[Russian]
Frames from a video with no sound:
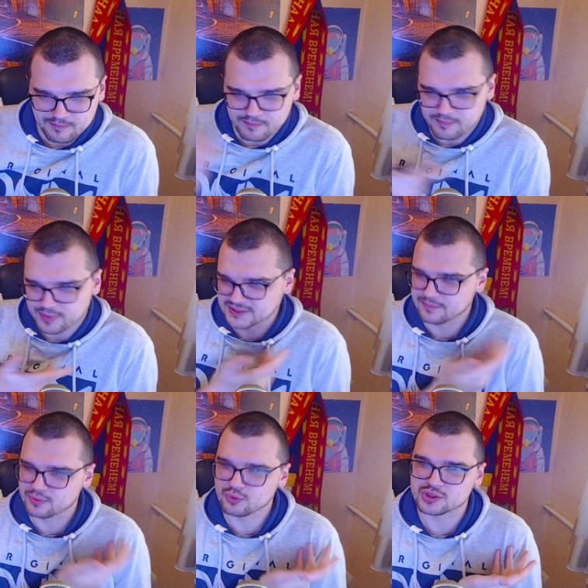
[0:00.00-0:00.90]

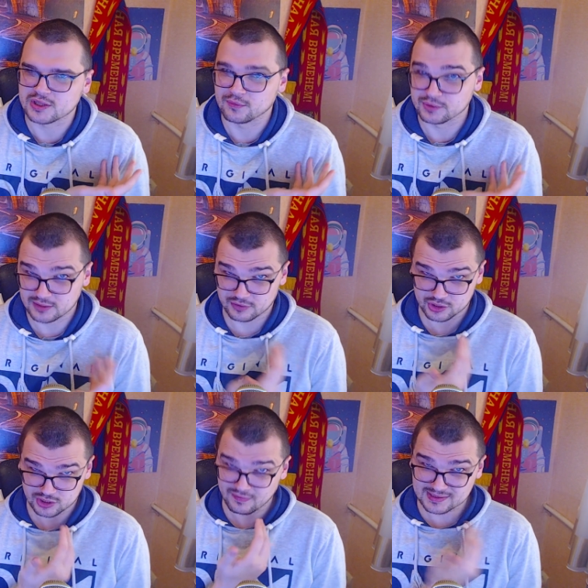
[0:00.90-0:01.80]
позапрошлый, вот за
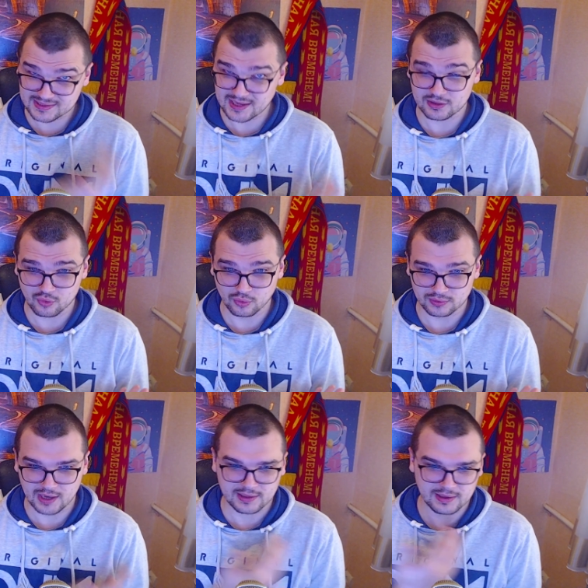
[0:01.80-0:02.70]
2020 год,
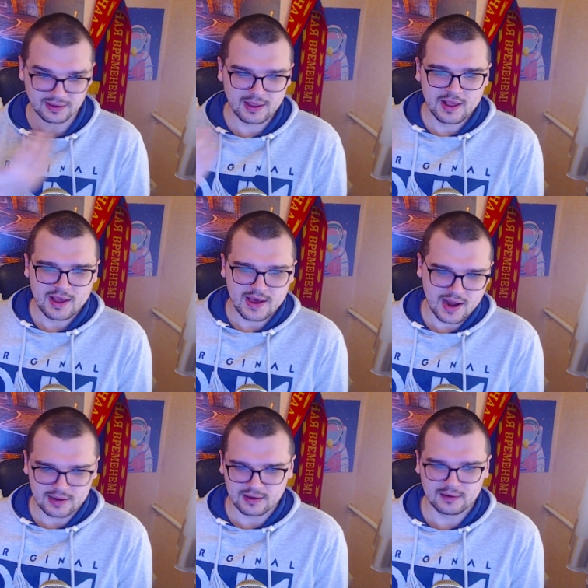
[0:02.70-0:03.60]
когда
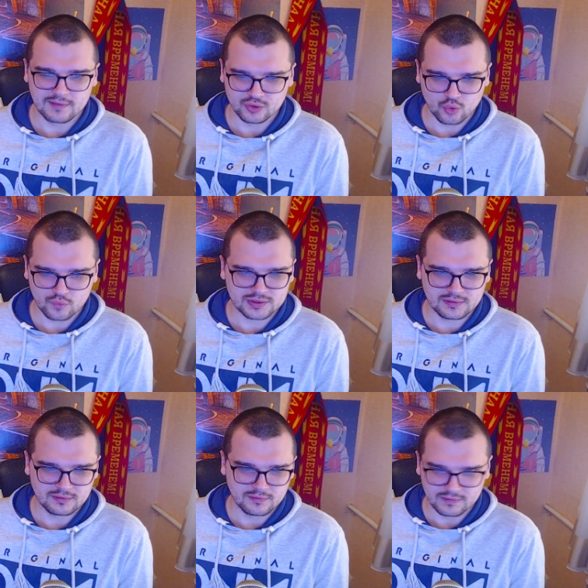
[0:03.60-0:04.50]
реально
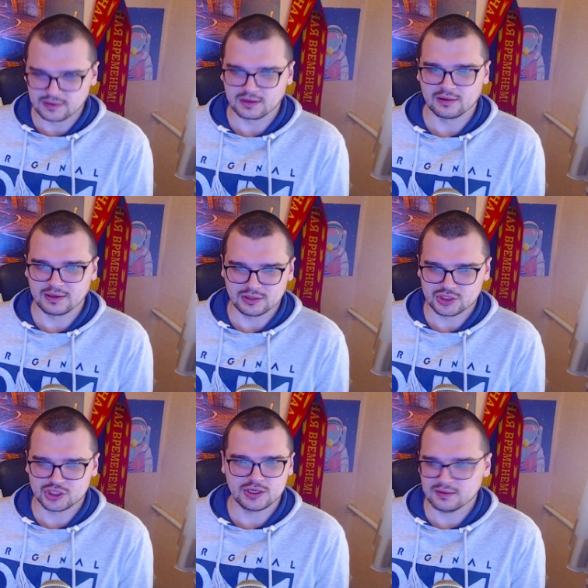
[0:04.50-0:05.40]
Левандовский выиграл ЛЧ,
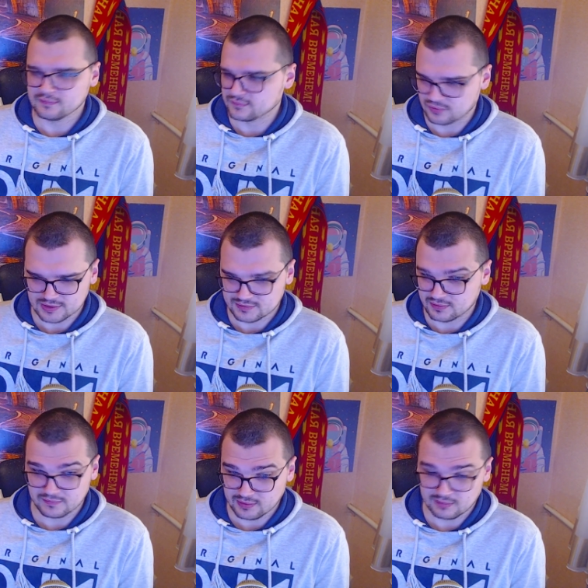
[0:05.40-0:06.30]
все на
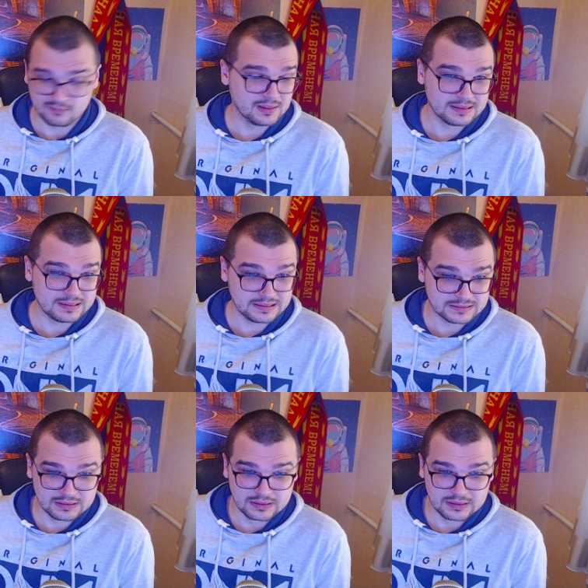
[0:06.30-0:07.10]
свете выиграл, молодец.